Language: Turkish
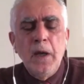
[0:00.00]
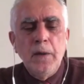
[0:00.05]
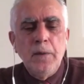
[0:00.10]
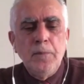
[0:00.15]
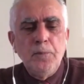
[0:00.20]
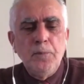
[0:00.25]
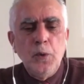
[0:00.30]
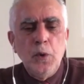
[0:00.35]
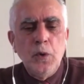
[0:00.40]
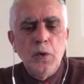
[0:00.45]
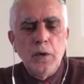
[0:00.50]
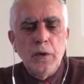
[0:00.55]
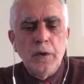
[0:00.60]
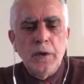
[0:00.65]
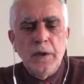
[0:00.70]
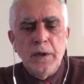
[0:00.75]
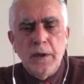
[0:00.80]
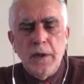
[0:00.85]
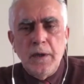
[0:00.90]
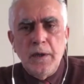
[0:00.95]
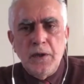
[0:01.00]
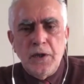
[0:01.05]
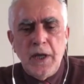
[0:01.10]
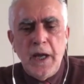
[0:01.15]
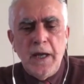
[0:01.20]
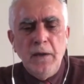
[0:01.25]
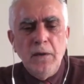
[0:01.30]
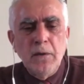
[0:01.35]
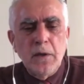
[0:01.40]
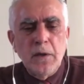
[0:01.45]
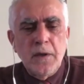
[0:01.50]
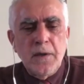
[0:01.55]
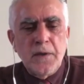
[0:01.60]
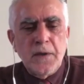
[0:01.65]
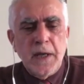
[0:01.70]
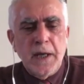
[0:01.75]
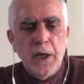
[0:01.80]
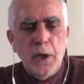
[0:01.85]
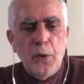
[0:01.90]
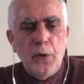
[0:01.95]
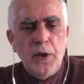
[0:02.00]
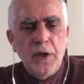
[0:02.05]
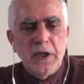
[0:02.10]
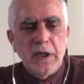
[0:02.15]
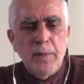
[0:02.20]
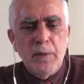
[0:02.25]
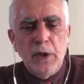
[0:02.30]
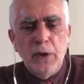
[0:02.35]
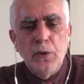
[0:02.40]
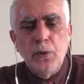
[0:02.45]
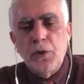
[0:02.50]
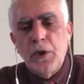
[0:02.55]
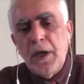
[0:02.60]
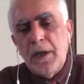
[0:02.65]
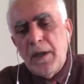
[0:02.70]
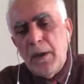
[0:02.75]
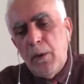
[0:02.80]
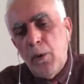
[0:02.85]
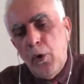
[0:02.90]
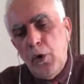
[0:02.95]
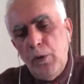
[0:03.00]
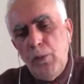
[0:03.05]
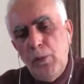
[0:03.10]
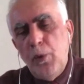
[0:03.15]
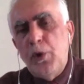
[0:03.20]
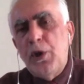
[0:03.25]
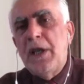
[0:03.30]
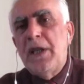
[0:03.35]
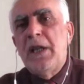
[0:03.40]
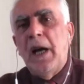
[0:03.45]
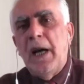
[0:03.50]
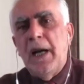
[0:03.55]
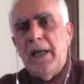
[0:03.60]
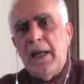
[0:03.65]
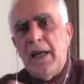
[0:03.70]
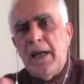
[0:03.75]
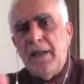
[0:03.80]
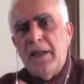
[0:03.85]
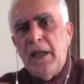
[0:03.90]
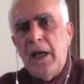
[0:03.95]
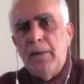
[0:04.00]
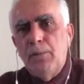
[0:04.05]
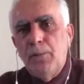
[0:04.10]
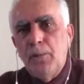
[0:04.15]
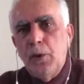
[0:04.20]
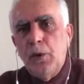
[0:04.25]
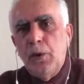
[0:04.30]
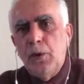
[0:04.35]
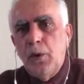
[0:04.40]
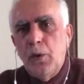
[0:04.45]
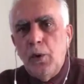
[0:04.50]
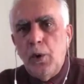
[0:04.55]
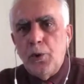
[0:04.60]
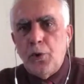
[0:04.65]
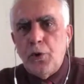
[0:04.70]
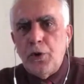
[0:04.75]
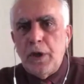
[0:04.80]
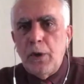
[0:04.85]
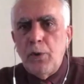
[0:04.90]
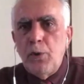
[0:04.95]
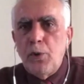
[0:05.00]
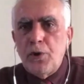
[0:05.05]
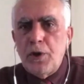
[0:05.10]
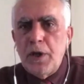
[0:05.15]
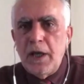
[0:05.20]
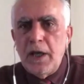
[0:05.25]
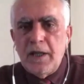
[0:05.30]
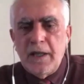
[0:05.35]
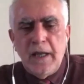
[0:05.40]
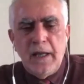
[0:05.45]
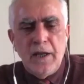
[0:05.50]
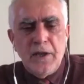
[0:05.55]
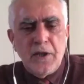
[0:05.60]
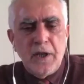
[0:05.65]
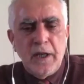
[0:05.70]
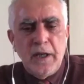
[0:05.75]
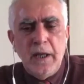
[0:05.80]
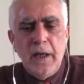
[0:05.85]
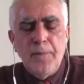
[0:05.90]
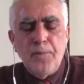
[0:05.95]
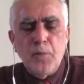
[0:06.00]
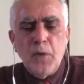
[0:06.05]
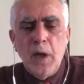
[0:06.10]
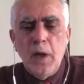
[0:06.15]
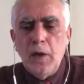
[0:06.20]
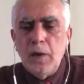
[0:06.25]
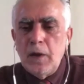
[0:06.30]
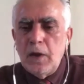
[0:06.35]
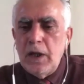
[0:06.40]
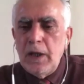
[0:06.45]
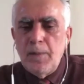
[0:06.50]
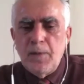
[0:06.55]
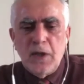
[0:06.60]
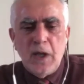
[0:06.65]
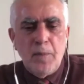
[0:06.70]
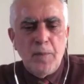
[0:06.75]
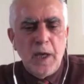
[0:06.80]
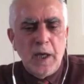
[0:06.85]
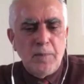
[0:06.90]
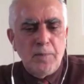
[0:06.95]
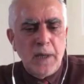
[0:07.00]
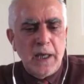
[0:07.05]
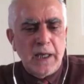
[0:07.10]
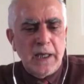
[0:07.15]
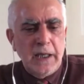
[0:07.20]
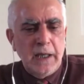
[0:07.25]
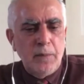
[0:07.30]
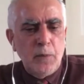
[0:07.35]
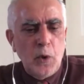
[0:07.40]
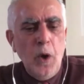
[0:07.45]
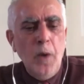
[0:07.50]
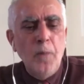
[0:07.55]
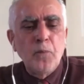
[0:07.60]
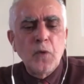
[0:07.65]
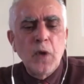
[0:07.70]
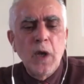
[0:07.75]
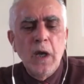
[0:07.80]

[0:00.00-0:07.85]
e, bu e, şeyin e, sanayi üretiminin önümüzdeki aylarda bu ölçüde yüksek geleceğini kimse pek beklemiyor.